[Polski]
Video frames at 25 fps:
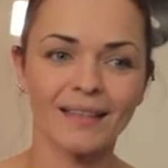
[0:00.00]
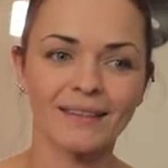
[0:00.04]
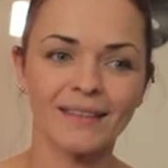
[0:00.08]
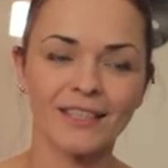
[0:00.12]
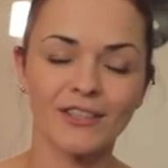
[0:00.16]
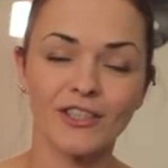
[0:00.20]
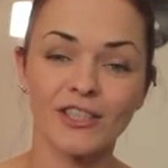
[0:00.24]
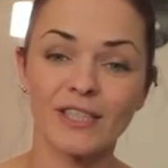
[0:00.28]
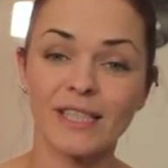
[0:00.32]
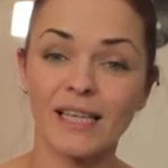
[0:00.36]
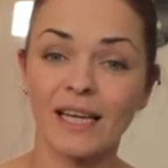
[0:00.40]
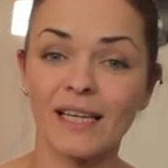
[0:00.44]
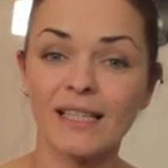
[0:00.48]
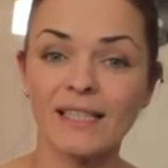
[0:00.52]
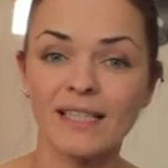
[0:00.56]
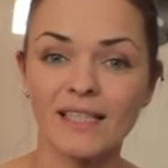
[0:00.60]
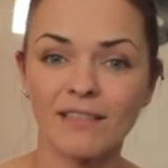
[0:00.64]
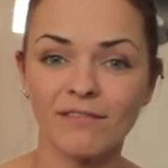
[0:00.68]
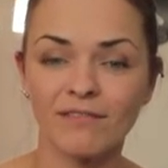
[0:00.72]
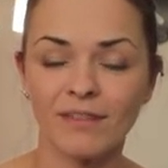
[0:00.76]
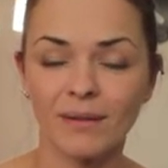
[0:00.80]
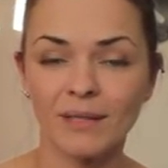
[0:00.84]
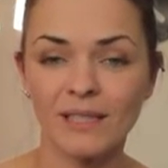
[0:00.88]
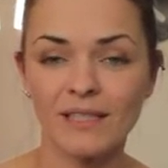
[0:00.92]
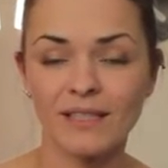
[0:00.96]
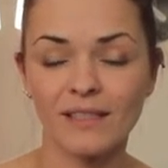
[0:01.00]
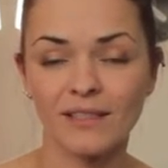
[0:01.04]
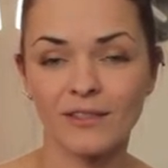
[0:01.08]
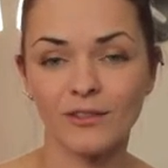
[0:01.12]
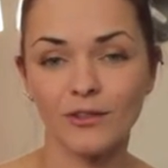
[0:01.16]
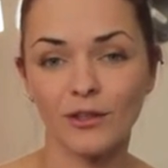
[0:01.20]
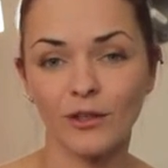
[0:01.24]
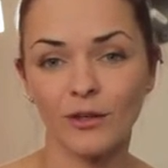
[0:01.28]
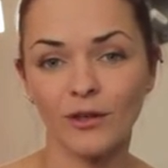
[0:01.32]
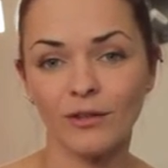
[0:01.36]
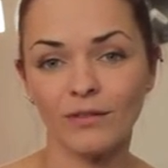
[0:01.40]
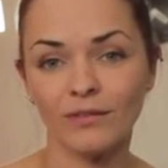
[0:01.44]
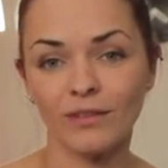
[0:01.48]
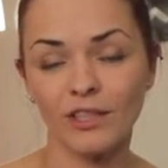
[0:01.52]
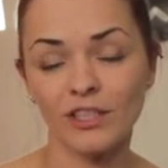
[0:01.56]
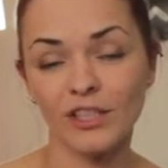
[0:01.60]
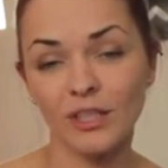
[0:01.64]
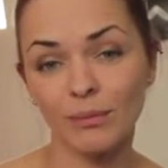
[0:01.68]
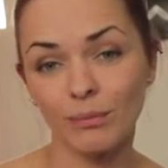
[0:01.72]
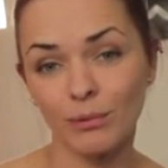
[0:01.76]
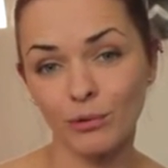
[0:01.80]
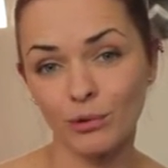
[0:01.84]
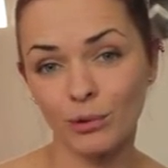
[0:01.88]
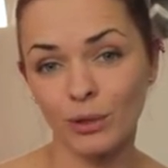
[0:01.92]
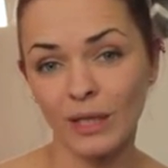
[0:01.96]
Także zachęcam Was do
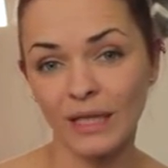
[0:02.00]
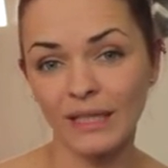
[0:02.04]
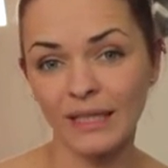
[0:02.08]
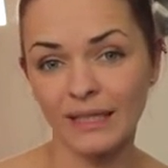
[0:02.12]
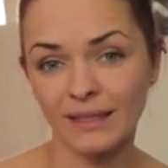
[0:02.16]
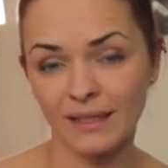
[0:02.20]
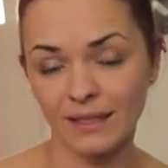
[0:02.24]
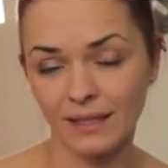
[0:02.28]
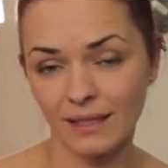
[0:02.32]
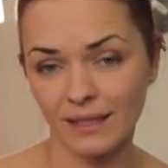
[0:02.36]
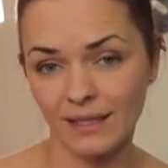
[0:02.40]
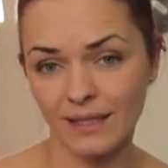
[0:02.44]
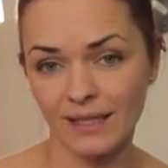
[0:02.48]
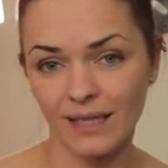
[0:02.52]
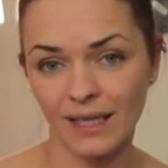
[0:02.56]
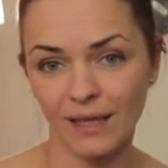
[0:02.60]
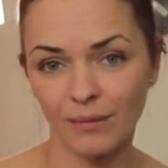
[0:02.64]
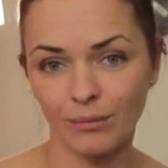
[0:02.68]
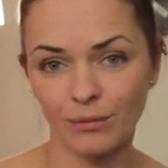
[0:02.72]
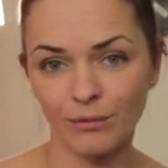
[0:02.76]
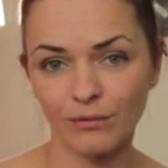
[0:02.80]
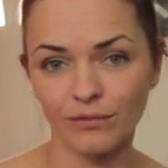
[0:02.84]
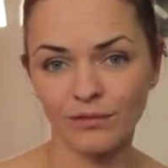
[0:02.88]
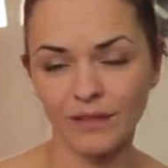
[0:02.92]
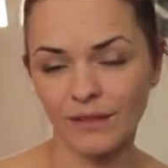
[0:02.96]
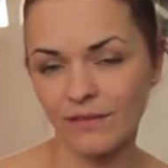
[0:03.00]
właśnie poszukania takich sklepów.